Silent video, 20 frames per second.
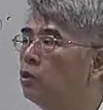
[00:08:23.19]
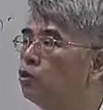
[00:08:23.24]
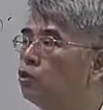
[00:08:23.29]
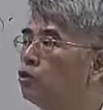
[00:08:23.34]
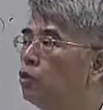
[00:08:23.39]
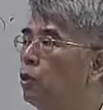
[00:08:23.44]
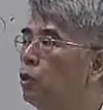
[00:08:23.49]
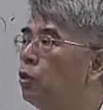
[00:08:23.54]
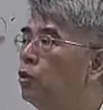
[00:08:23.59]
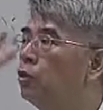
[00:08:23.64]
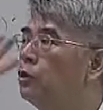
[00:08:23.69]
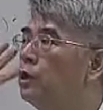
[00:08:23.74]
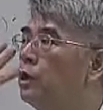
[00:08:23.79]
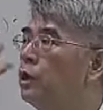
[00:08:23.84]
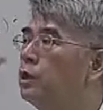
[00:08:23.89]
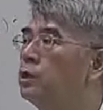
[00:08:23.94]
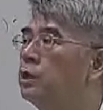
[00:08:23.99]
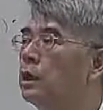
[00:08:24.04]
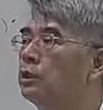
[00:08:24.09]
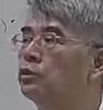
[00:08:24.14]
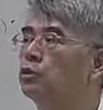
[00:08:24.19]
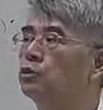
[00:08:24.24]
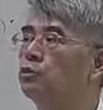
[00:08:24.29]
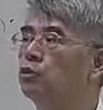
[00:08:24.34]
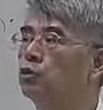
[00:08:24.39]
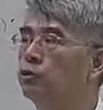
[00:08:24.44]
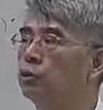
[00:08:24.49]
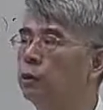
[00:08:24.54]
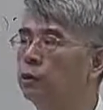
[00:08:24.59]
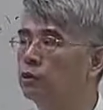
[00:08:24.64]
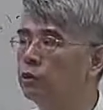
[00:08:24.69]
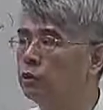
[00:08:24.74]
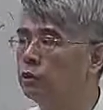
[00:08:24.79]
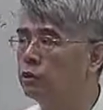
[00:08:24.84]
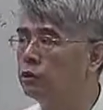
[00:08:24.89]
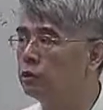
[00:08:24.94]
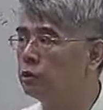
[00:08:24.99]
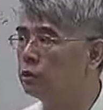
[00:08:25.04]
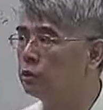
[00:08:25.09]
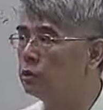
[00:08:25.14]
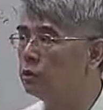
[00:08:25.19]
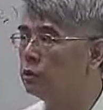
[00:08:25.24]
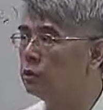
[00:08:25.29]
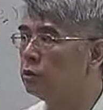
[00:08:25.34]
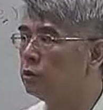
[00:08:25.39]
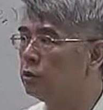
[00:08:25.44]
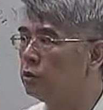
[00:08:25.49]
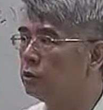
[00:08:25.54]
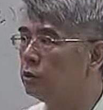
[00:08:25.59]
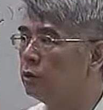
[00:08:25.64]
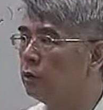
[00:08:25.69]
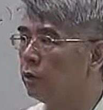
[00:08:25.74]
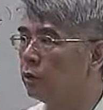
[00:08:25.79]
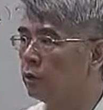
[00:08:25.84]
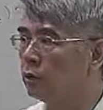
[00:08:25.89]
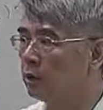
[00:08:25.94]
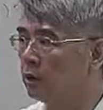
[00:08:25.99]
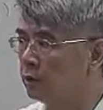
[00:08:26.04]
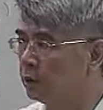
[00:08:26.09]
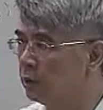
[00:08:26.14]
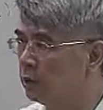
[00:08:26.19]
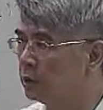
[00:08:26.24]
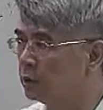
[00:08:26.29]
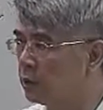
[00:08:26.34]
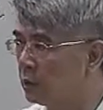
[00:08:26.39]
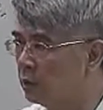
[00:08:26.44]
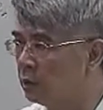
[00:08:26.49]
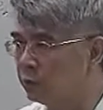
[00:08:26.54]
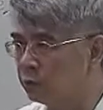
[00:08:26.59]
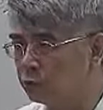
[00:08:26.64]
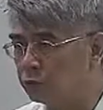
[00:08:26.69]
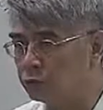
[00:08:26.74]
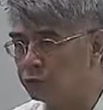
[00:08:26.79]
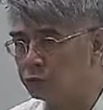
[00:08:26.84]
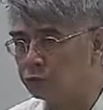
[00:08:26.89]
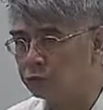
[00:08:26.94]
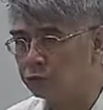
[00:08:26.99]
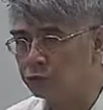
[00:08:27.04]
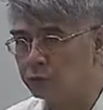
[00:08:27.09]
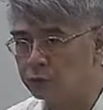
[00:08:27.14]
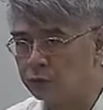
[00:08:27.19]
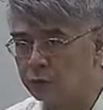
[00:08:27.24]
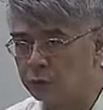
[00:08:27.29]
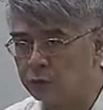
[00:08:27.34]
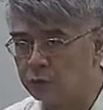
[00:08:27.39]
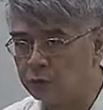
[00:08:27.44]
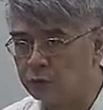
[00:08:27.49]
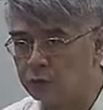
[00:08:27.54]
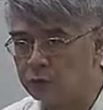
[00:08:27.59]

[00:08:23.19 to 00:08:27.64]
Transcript: 所有第二小去取平均值，我跟你讲，第二小的平均值是多少？